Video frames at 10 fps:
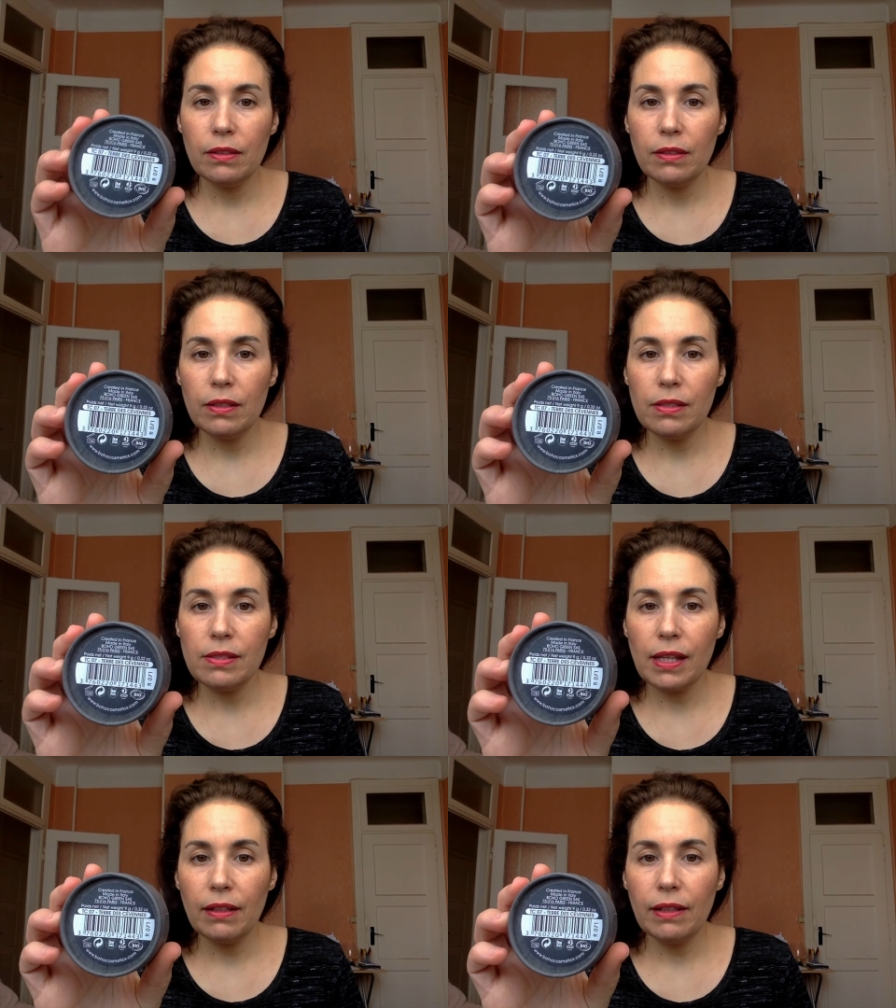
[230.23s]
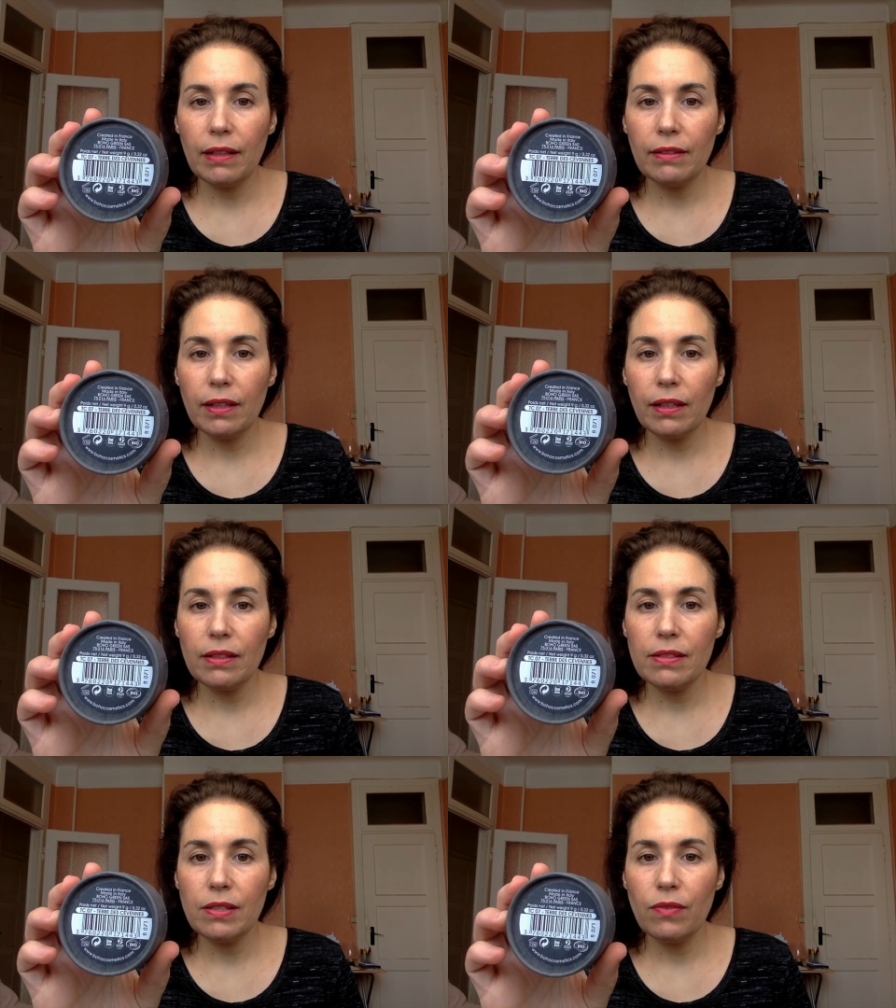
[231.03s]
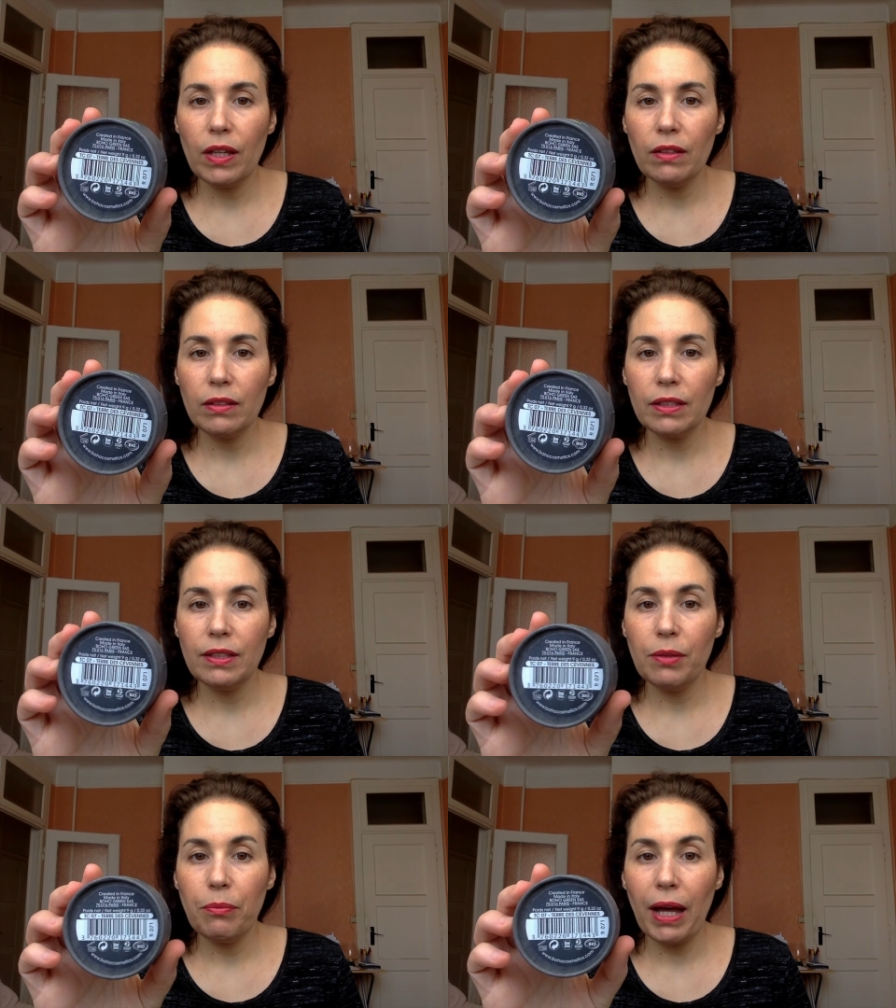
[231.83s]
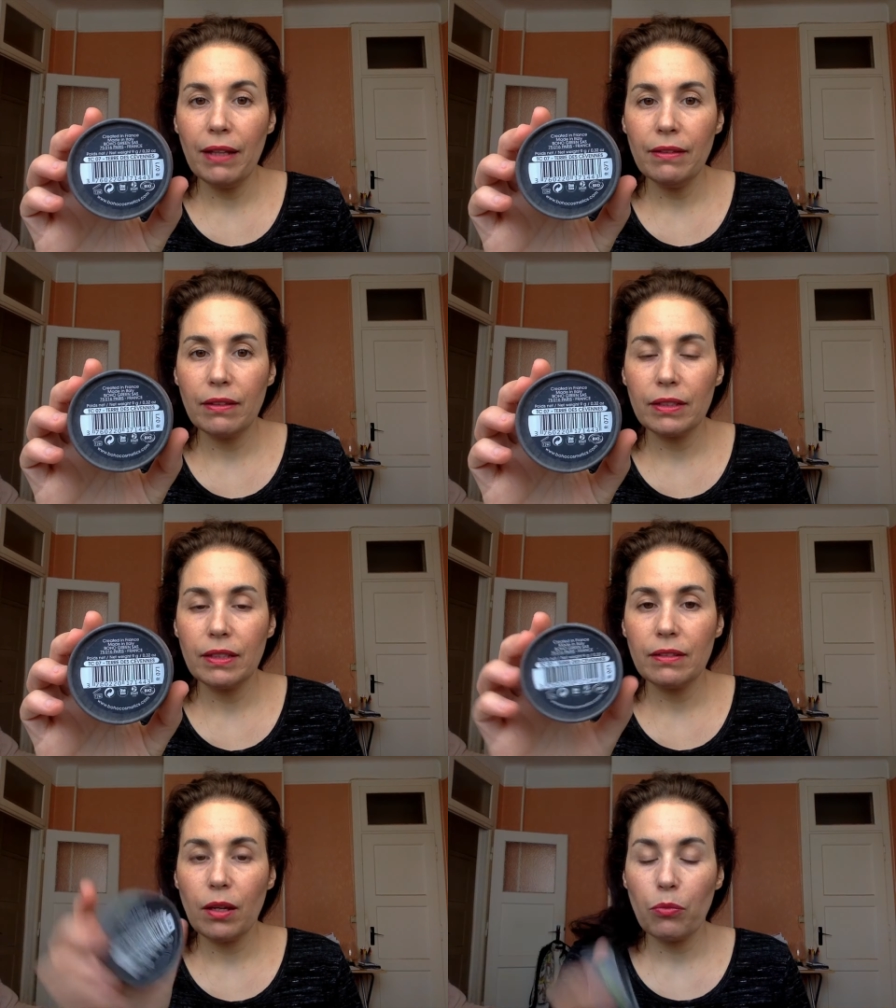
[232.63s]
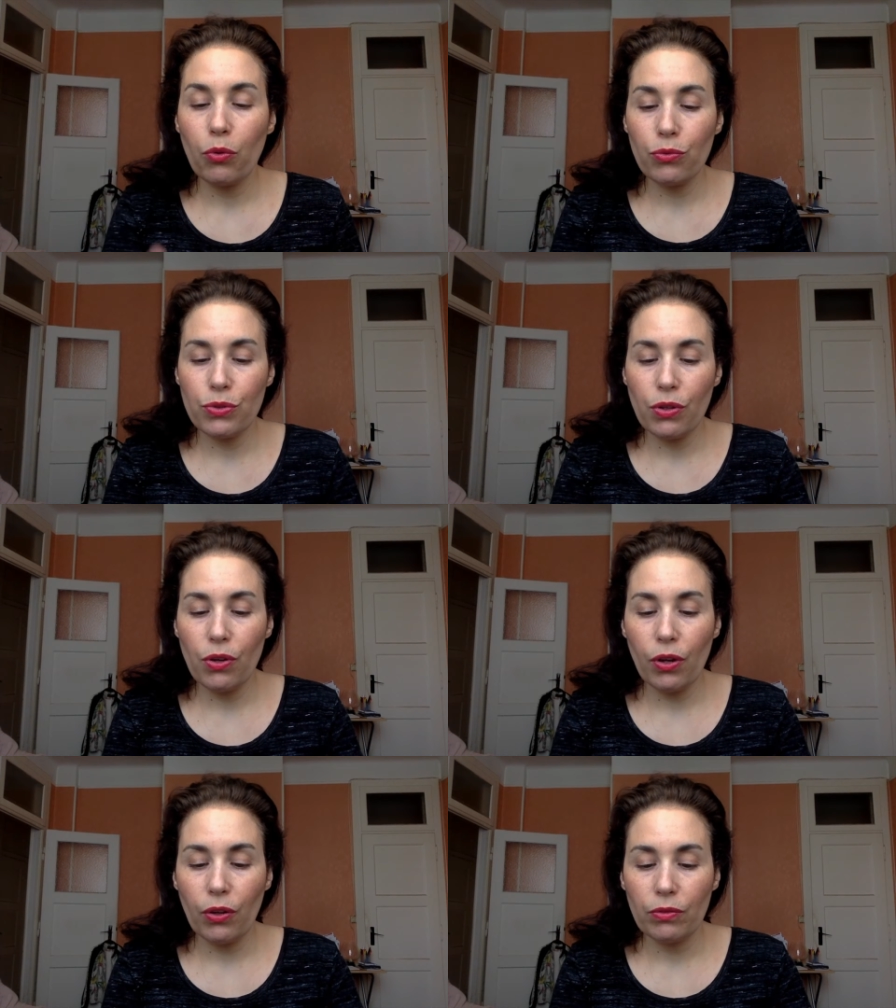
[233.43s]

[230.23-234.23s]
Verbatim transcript: T7, la Terre des Cévennes, qui est mat, qui est un bronzer